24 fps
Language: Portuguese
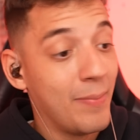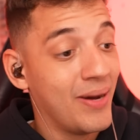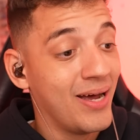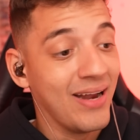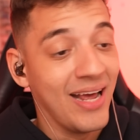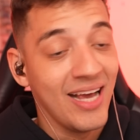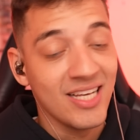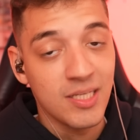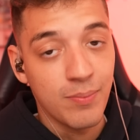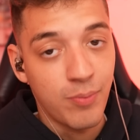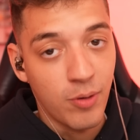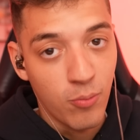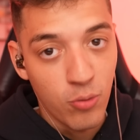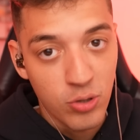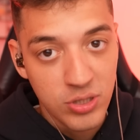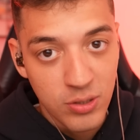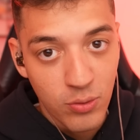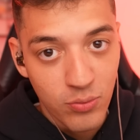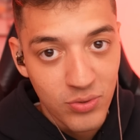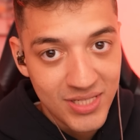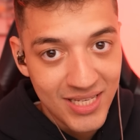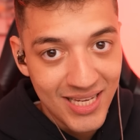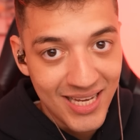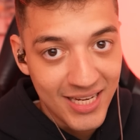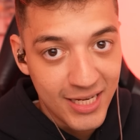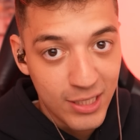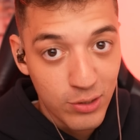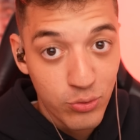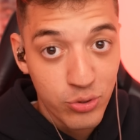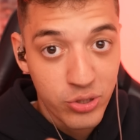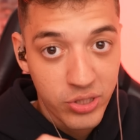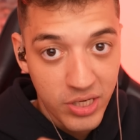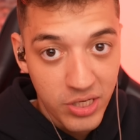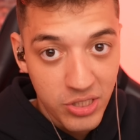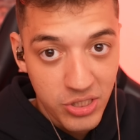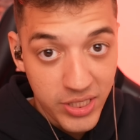mano, essa promoçãozinha aqui do
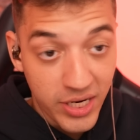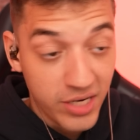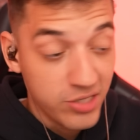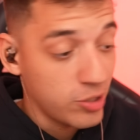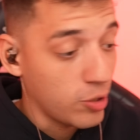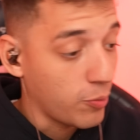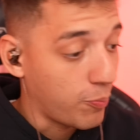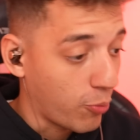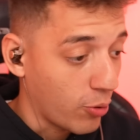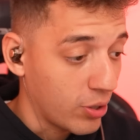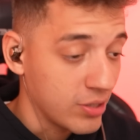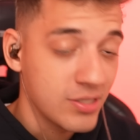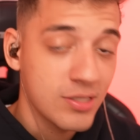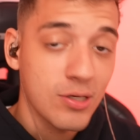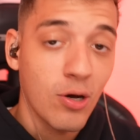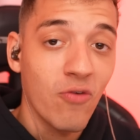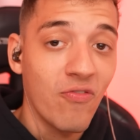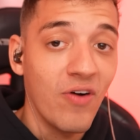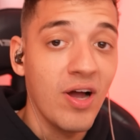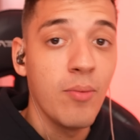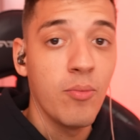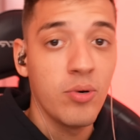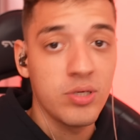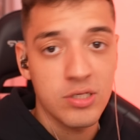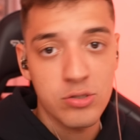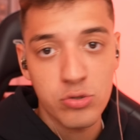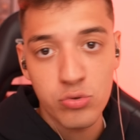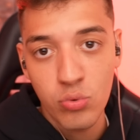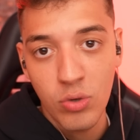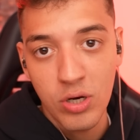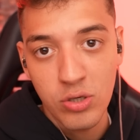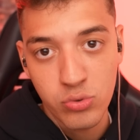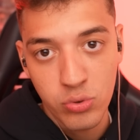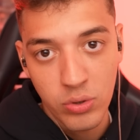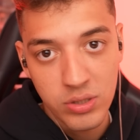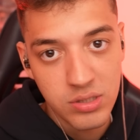Skin Changer pode salvar em muitas
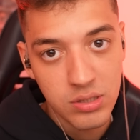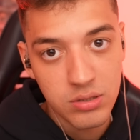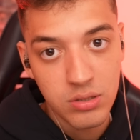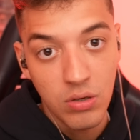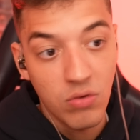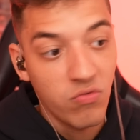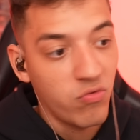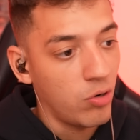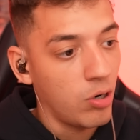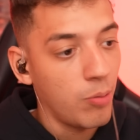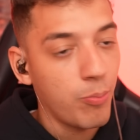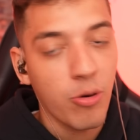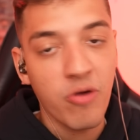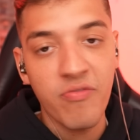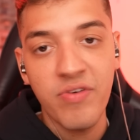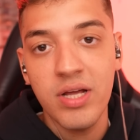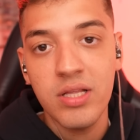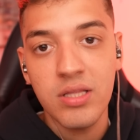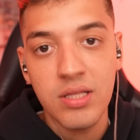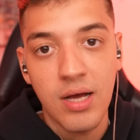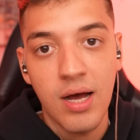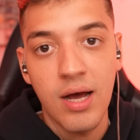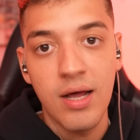situações, então vão aproveitar,